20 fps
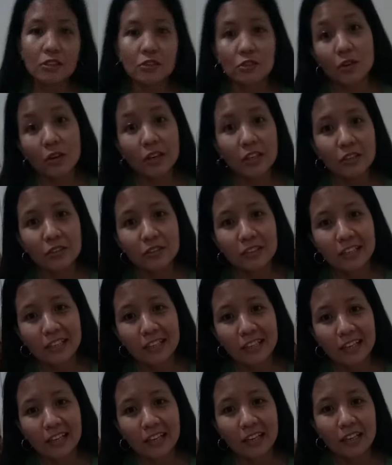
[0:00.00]
So, ayun na
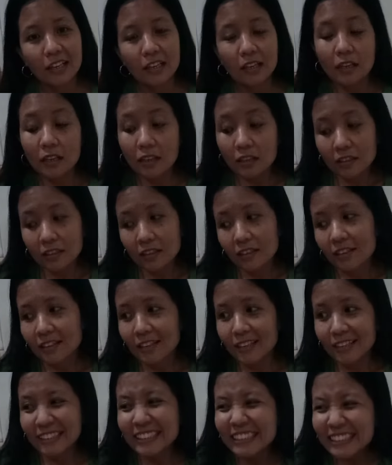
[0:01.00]
nga.
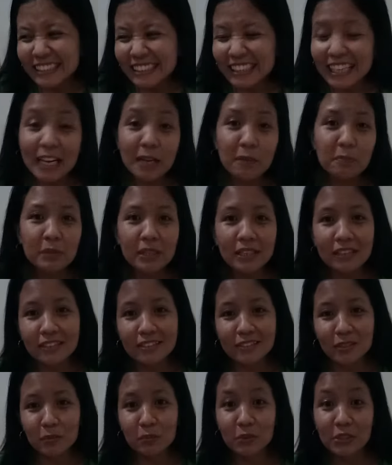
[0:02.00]
Ang
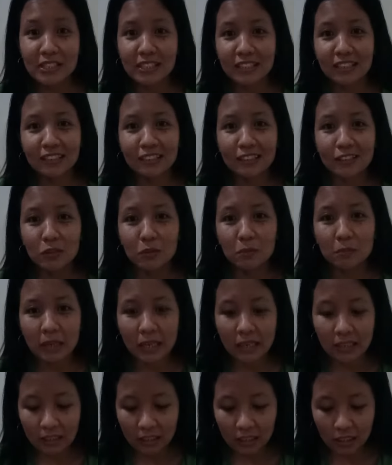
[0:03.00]
bilis ubos na agad yung
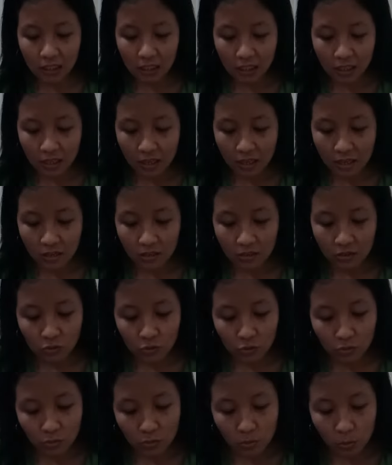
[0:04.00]
maki.
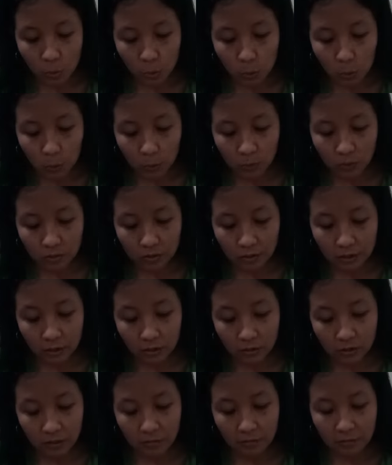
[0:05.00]
So,
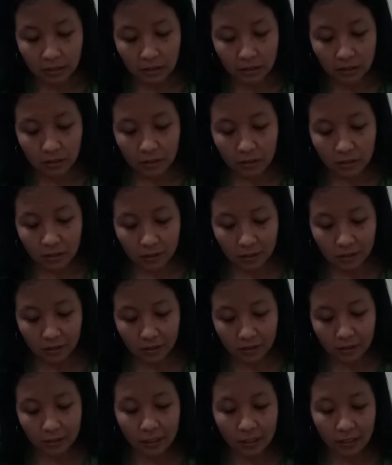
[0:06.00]
ngayon naman,
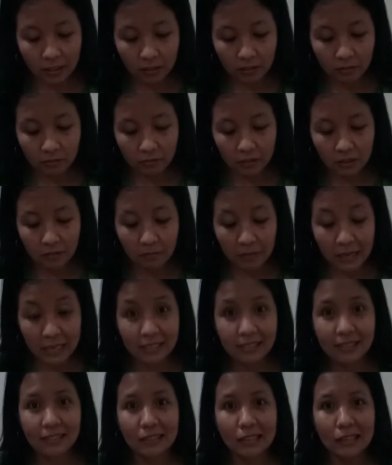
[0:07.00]
kakain ako ng
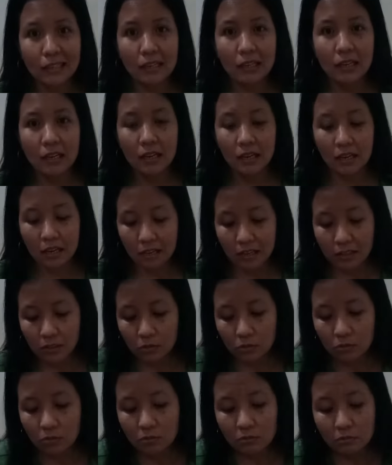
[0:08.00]
pasta.
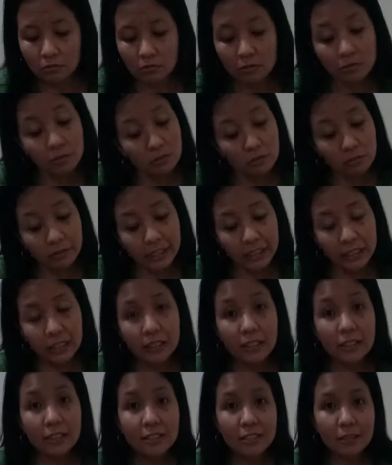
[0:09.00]
So, kung
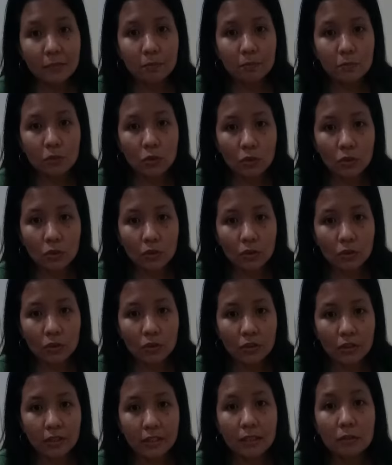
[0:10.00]
iniisip mo,
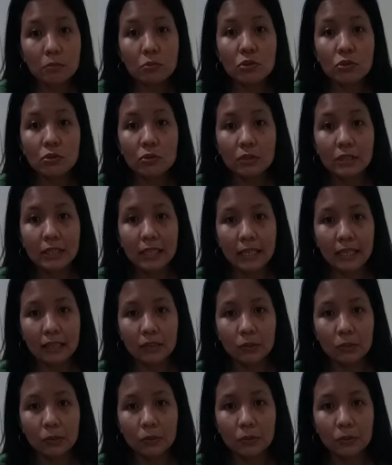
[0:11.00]
nabusog na
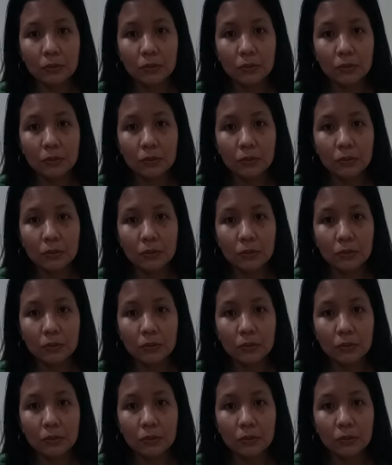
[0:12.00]
ako,